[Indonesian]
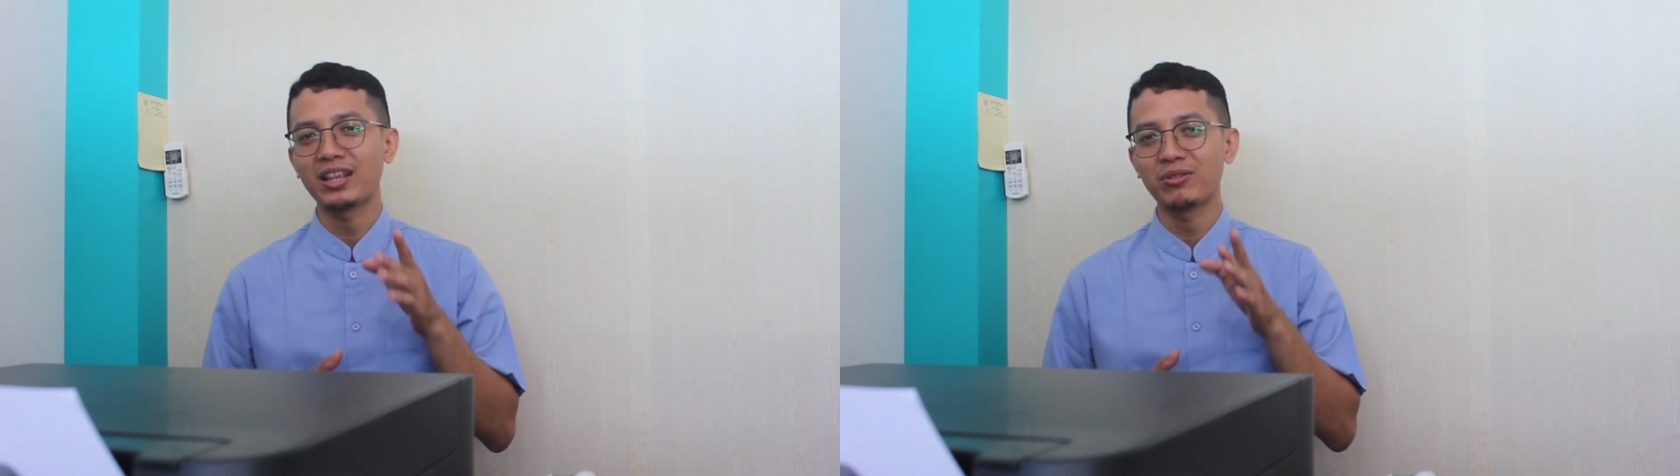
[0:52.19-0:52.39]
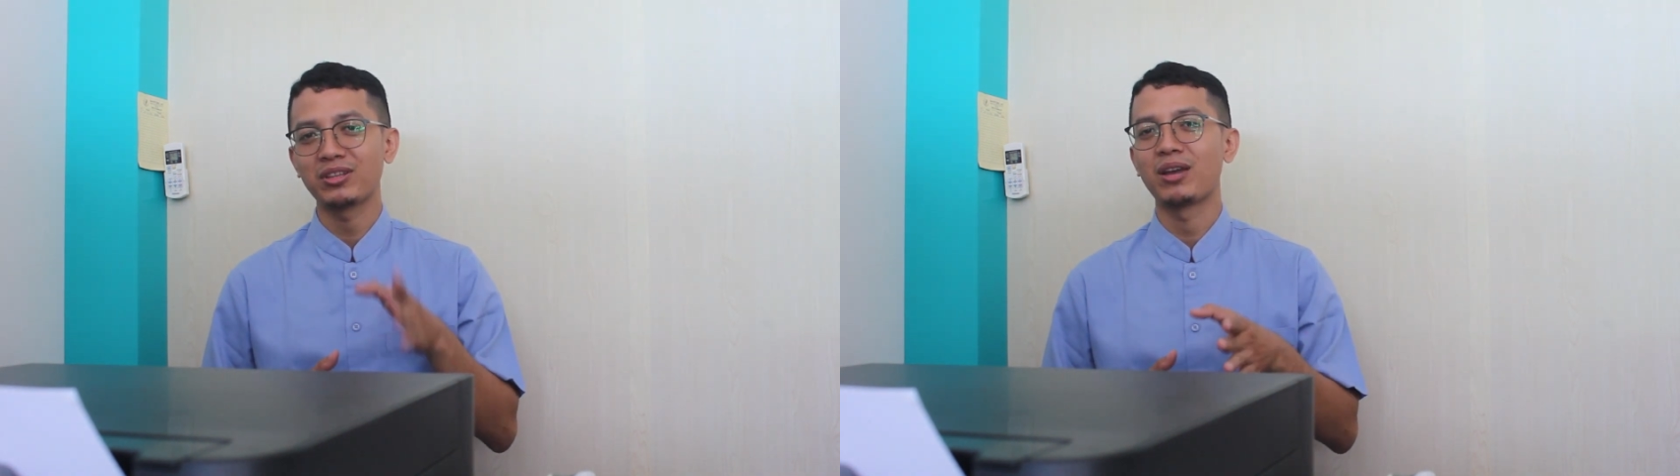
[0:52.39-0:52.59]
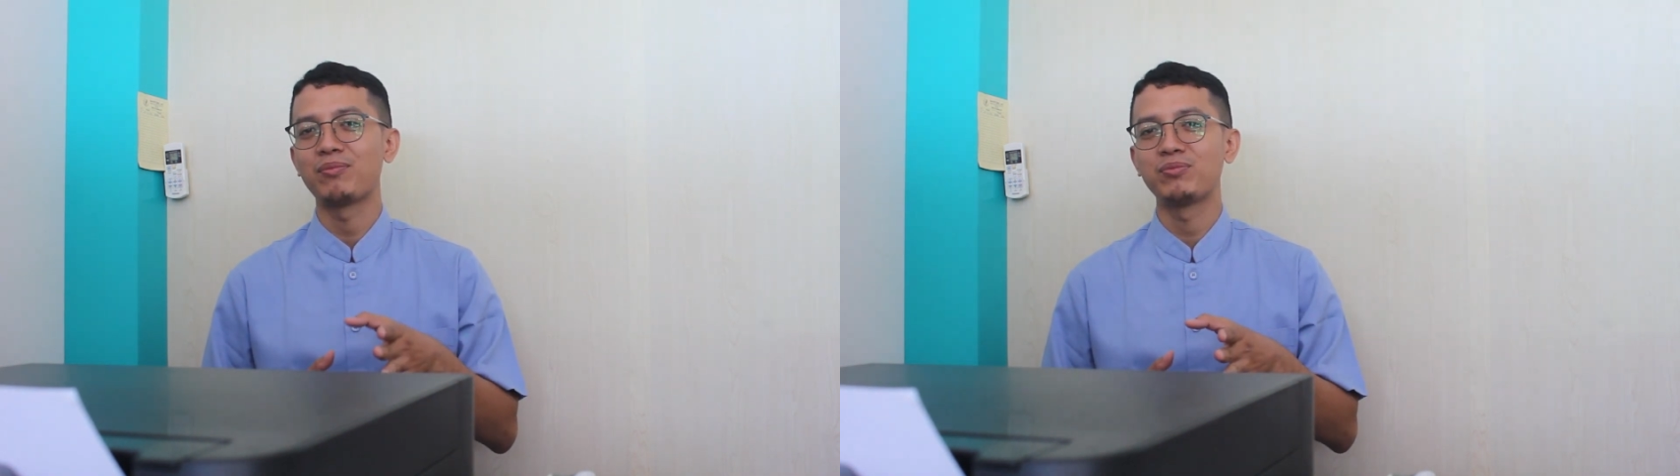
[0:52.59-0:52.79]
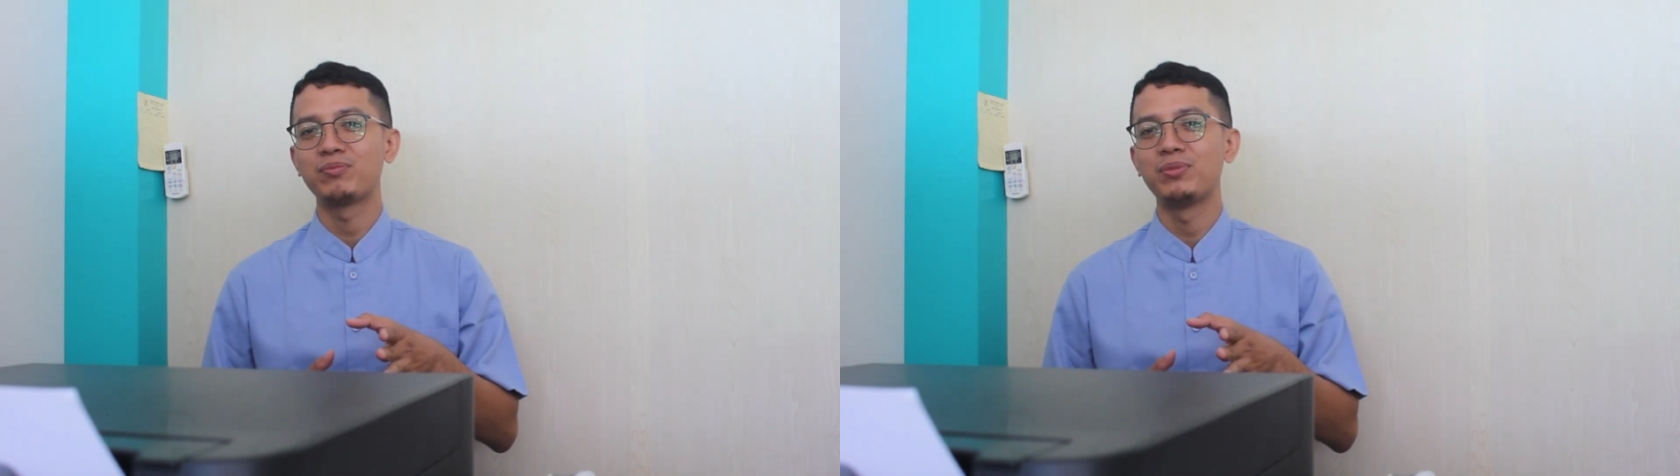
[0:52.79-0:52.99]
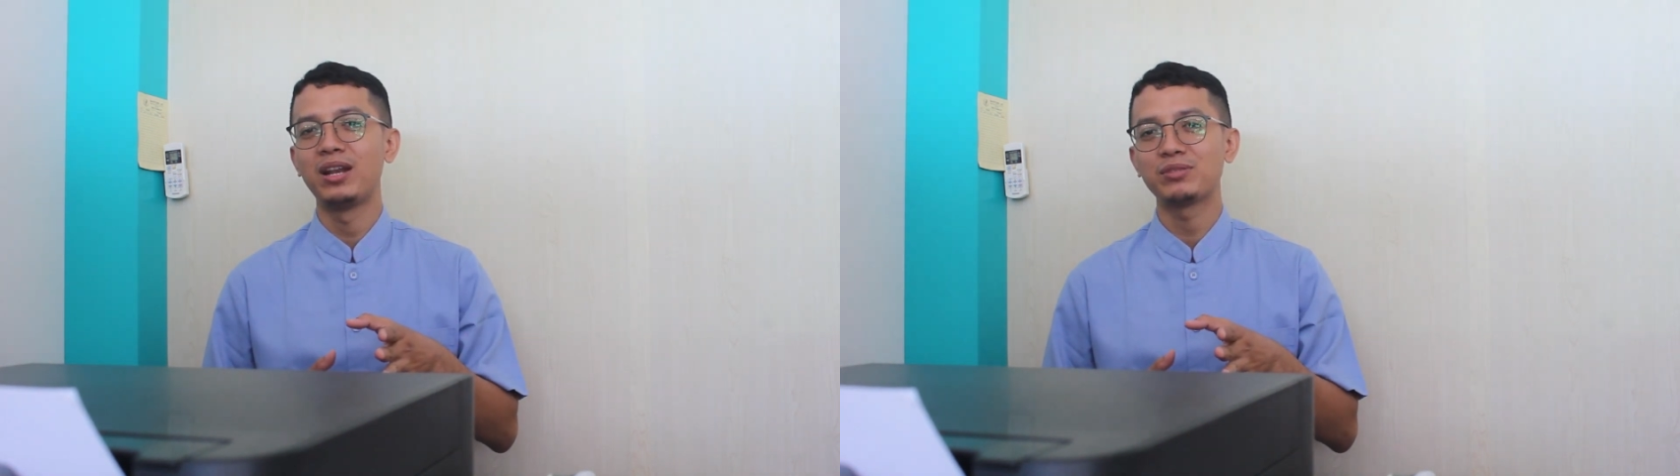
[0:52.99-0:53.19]
atau
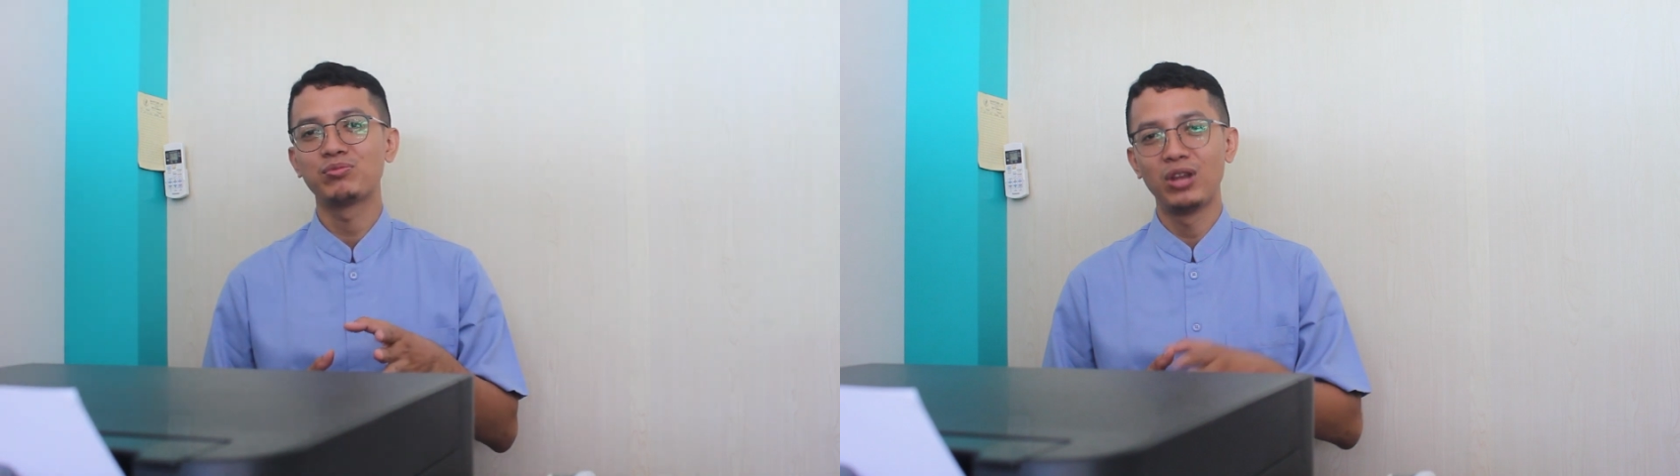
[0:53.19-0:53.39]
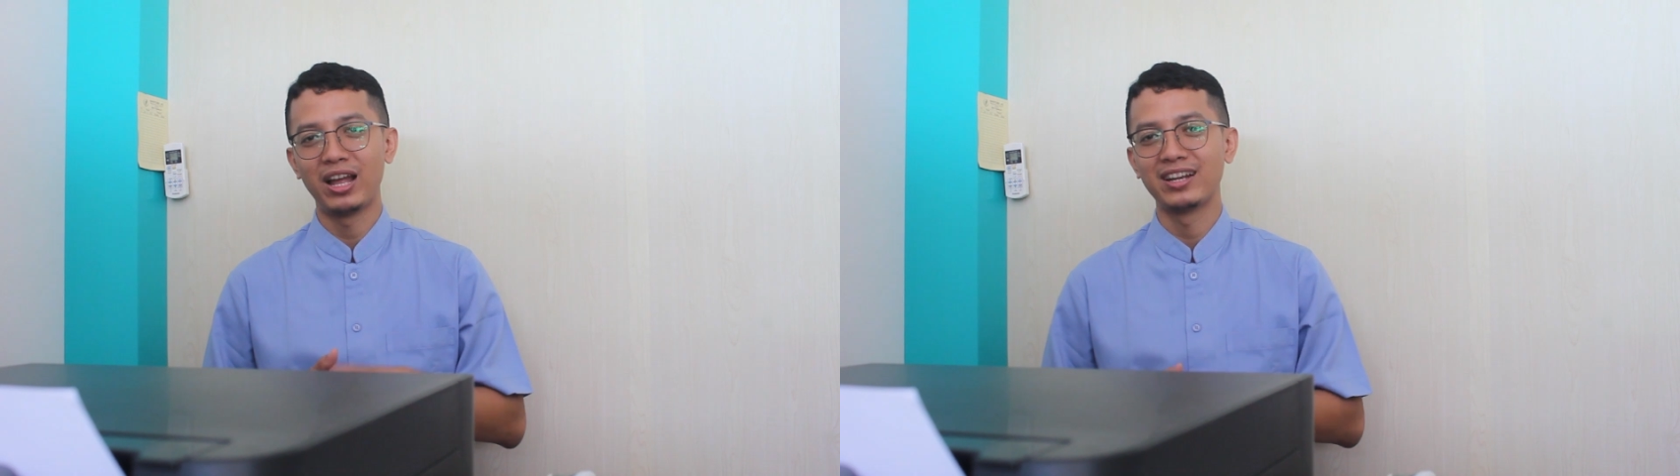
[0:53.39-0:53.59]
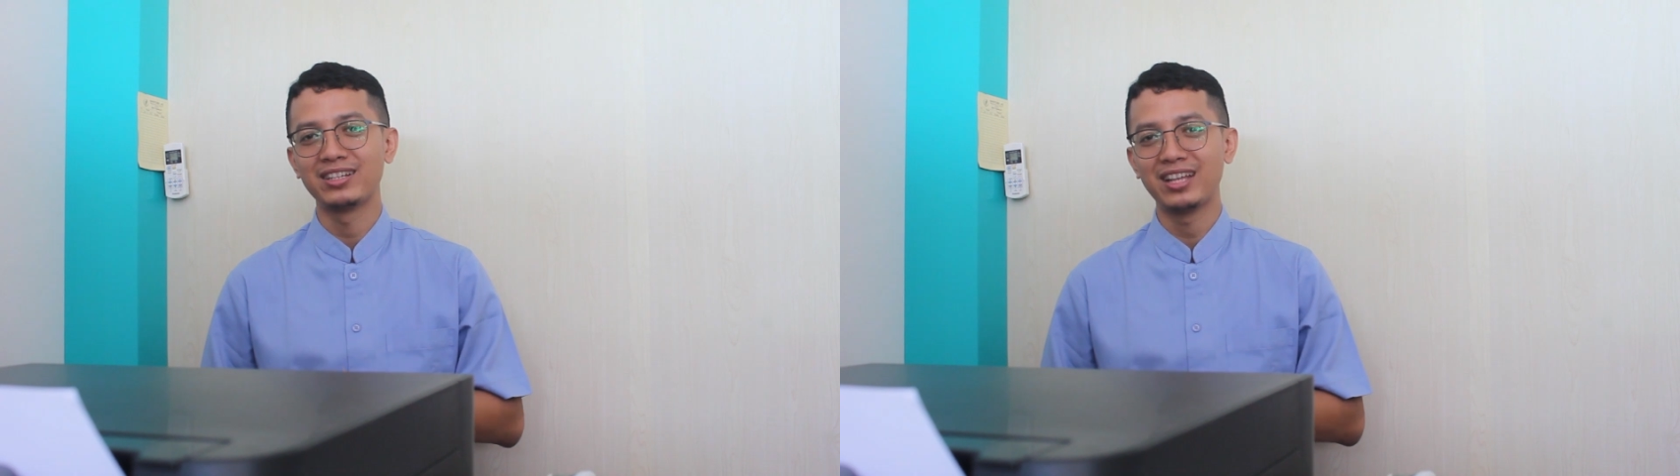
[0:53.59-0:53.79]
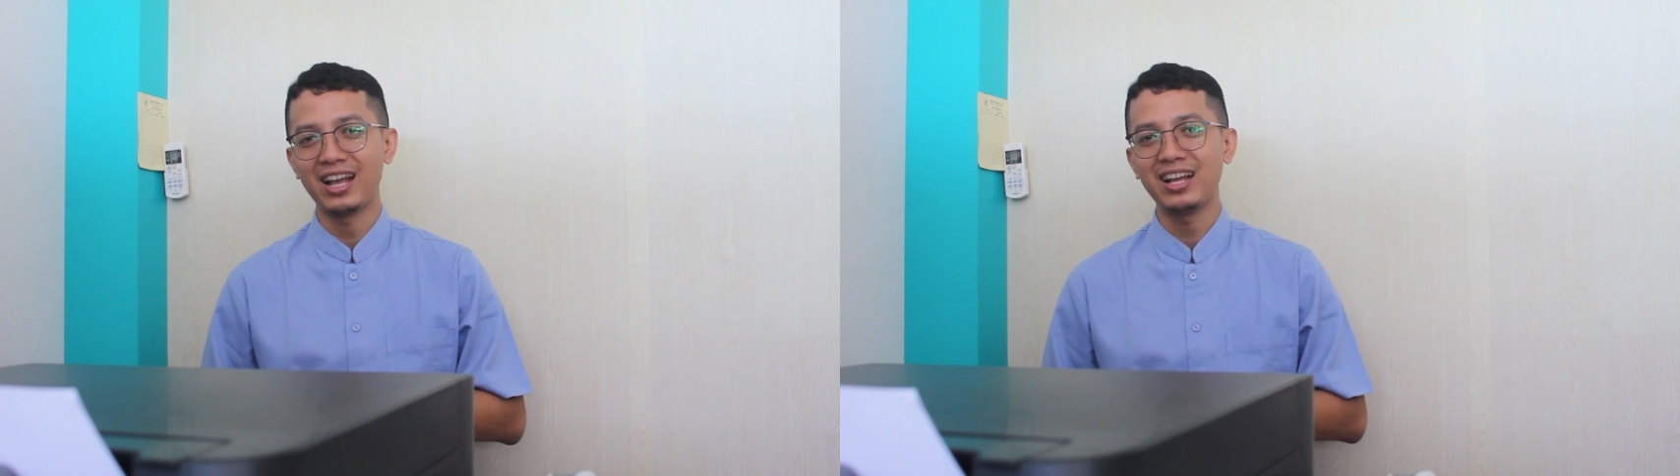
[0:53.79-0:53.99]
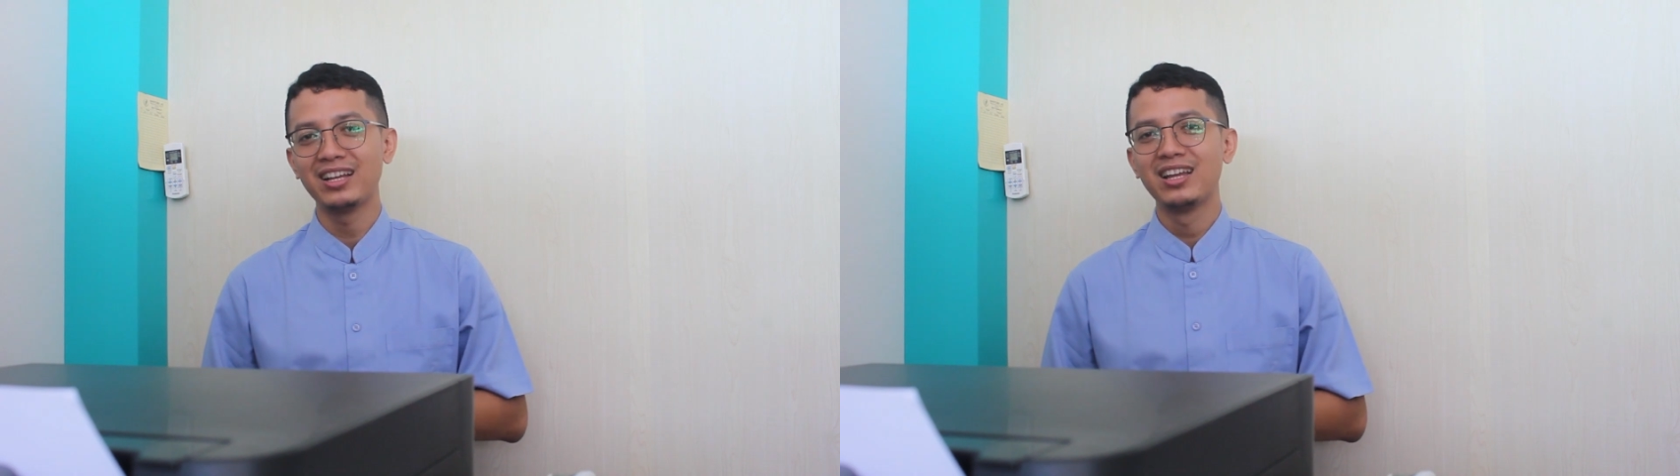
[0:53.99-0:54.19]
13 bulan
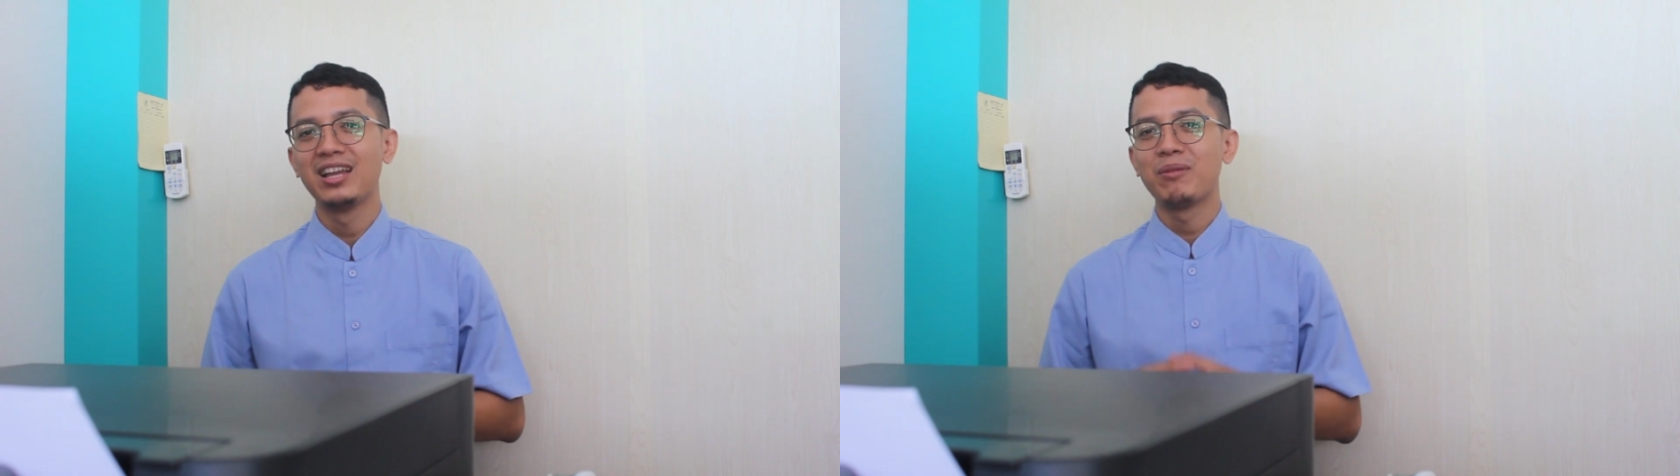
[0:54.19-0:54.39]
ya